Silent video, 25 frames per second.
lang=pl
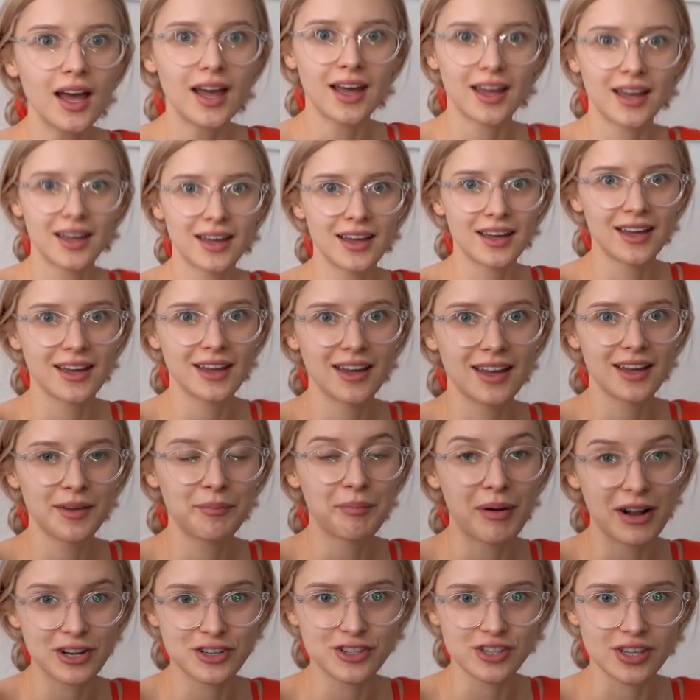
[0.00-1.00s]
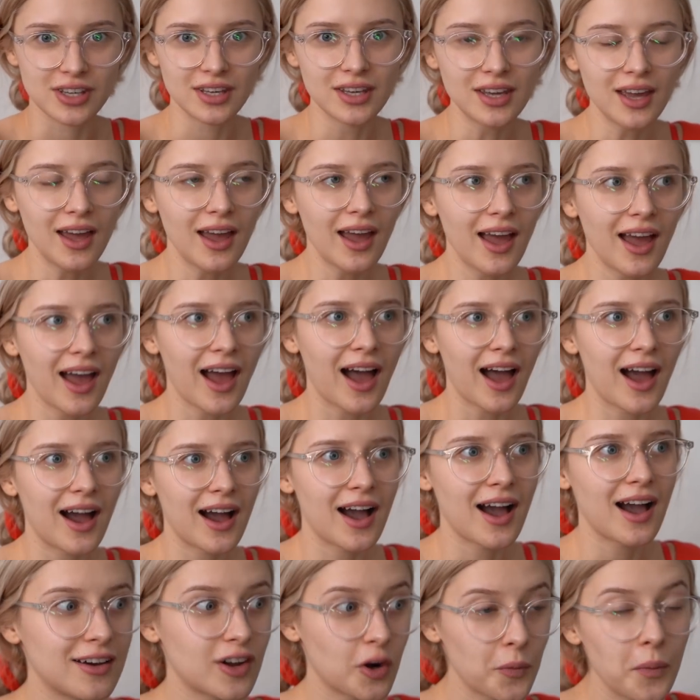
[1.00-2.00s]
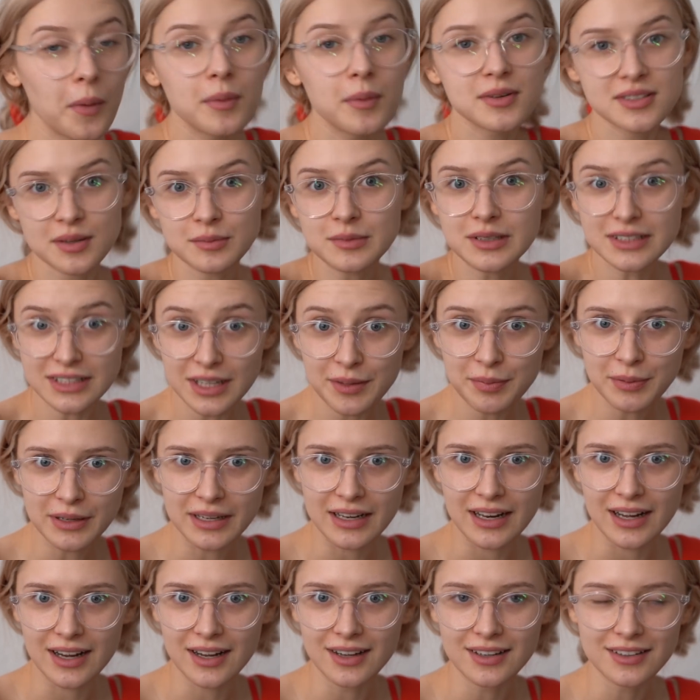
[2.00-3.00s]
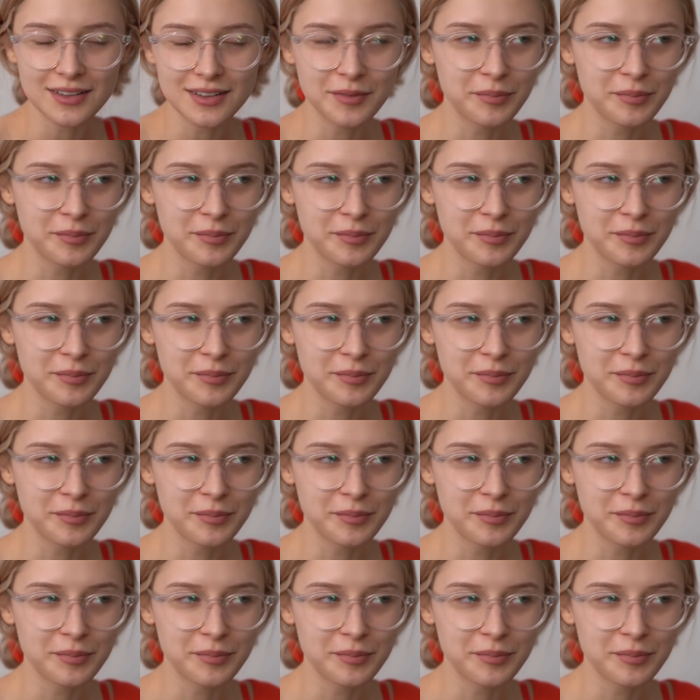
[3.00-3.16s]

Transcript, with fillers: e, paczki a robią ze mnie debila,